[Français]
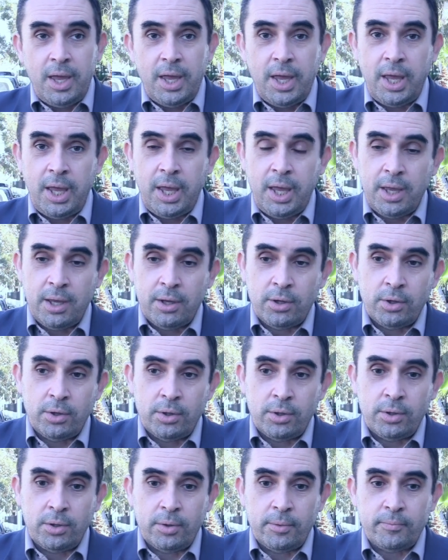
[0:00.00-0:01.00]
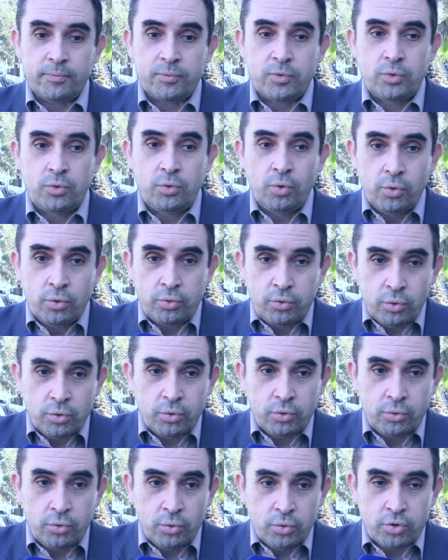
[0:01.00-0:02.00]
Et euh, tout,
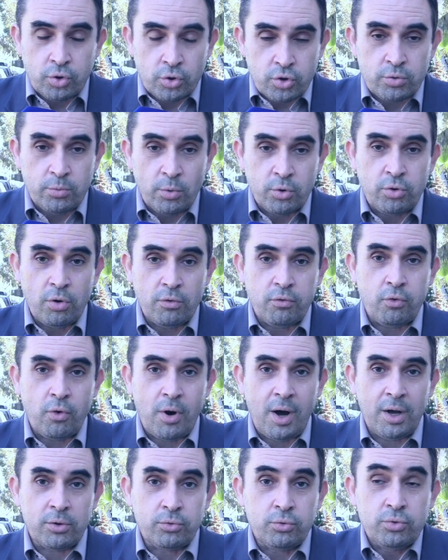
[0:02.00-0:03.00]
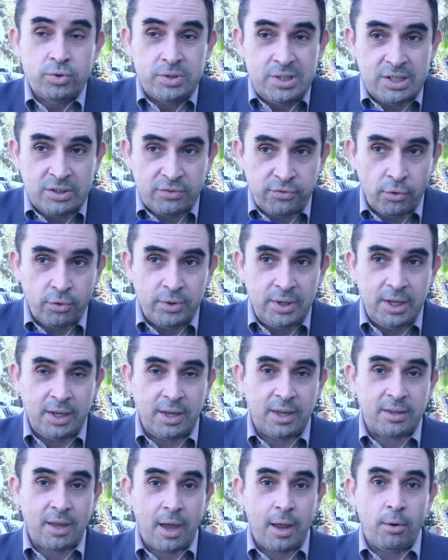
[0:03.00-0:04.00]
changement de voix, toute dysphonie
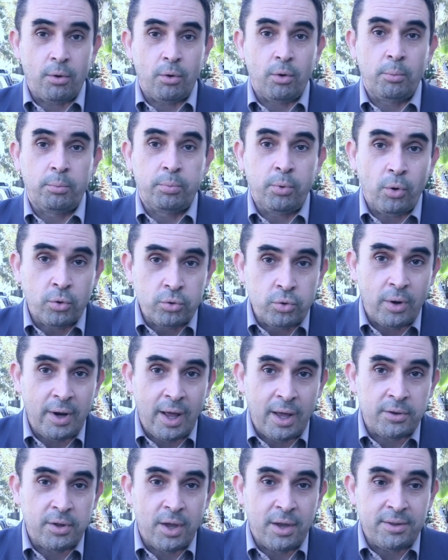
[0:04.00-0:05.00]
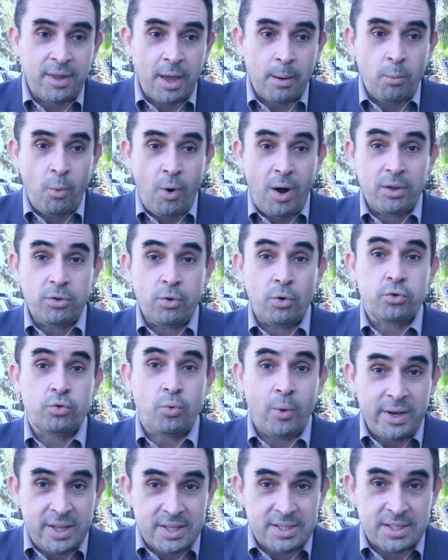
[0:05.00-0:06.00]
qui traîne au-delà d'un mois, donc
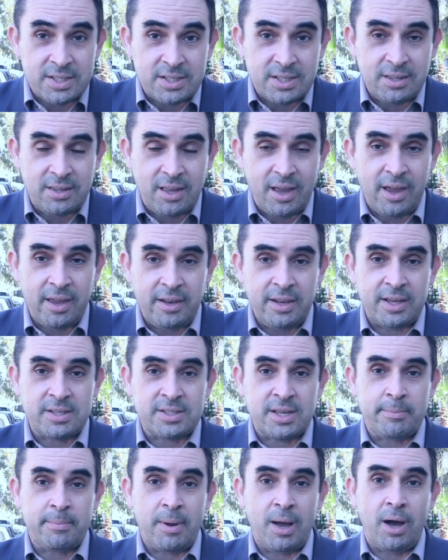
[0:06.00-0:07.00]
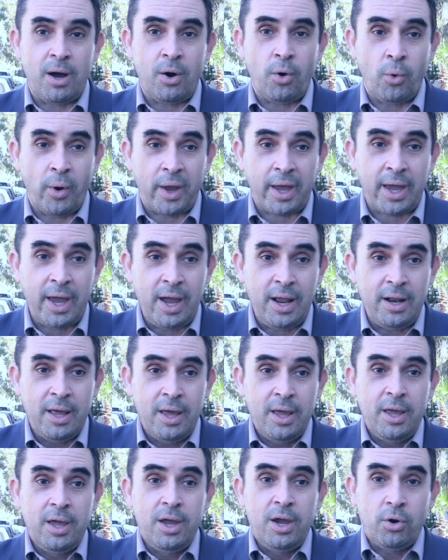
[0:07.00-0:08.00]
doit nécessiter un examen ORL,
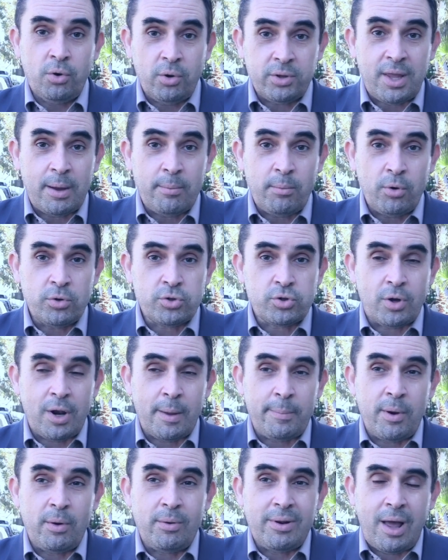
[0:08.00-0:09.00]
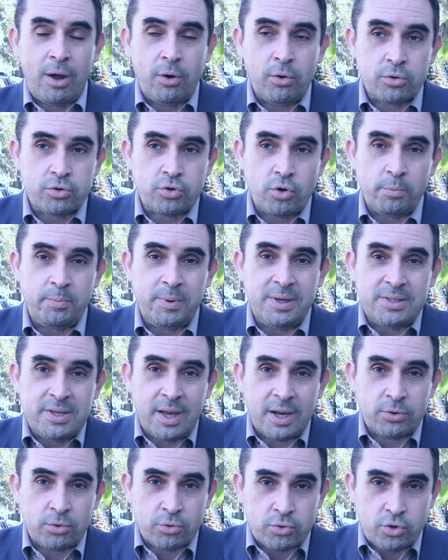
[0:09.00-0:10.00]
et notamment ce qu'on appelle une laryngoscopie
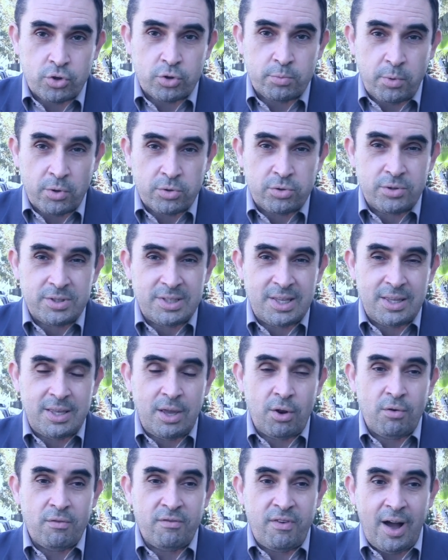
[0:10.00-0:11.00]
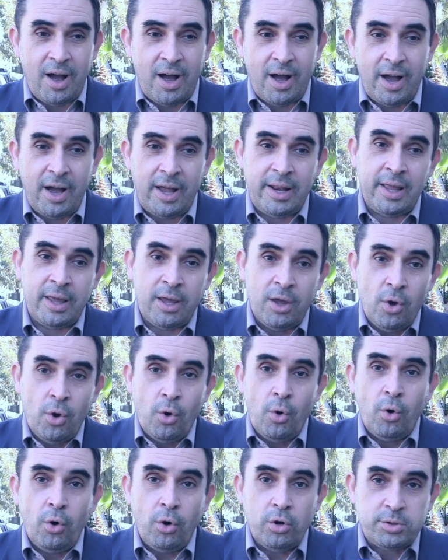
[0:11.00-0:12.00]
directe en suspension, c'est-à-dire on va aller
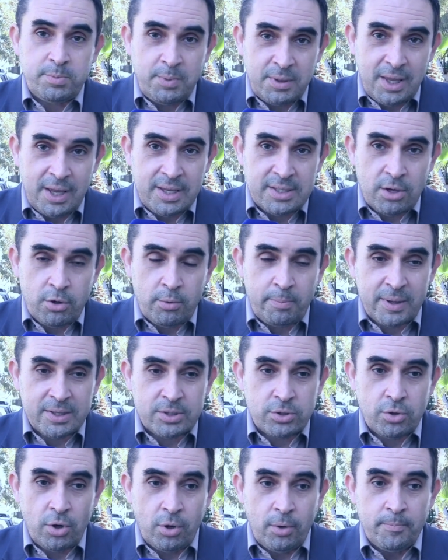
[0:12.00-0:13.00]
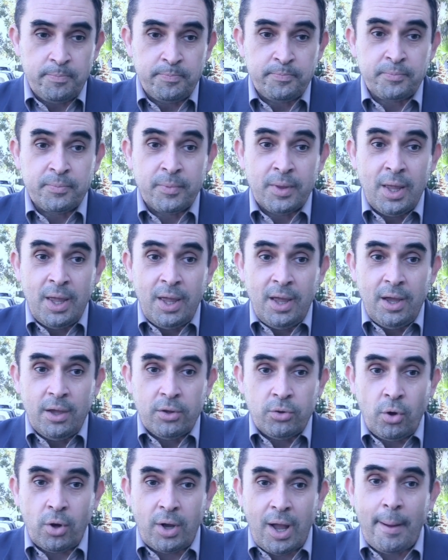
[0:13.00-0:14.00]
hospitaliser le patient
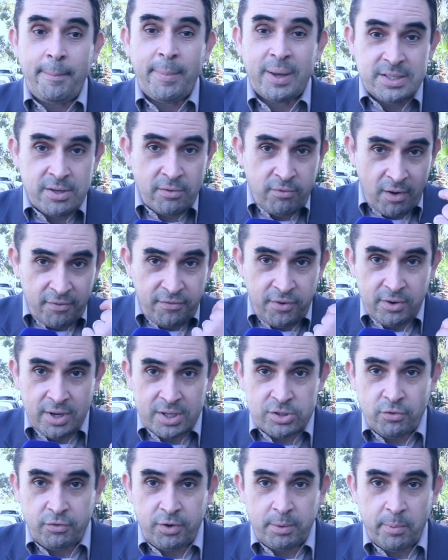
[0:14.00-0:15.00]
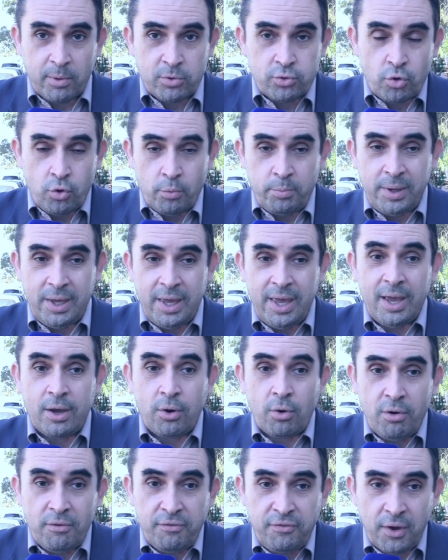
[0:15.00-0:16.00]
donc, après avoir fait une azofibroscopie et
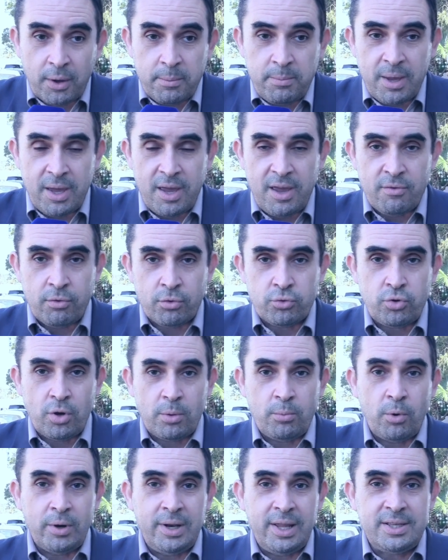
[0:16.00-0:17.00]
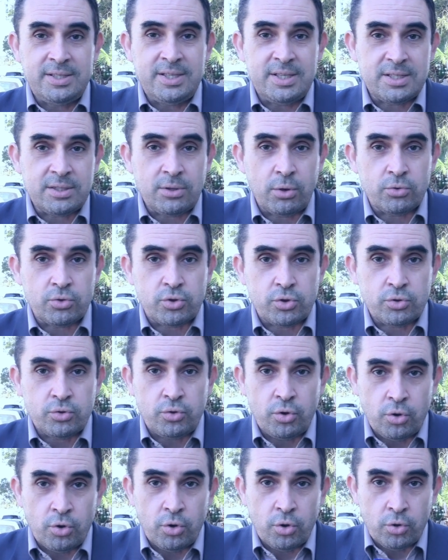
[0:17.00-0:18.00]
confirmé éventuellement l'existence
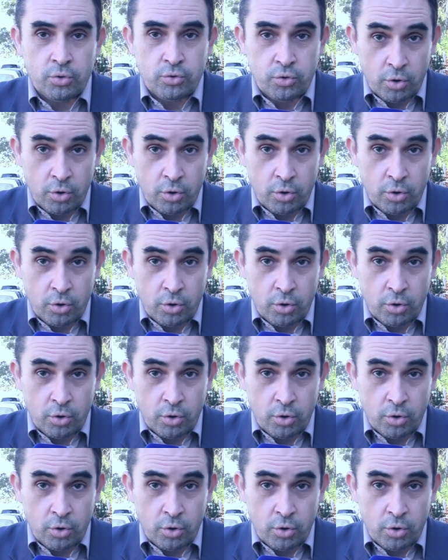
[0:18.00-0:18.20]
d'une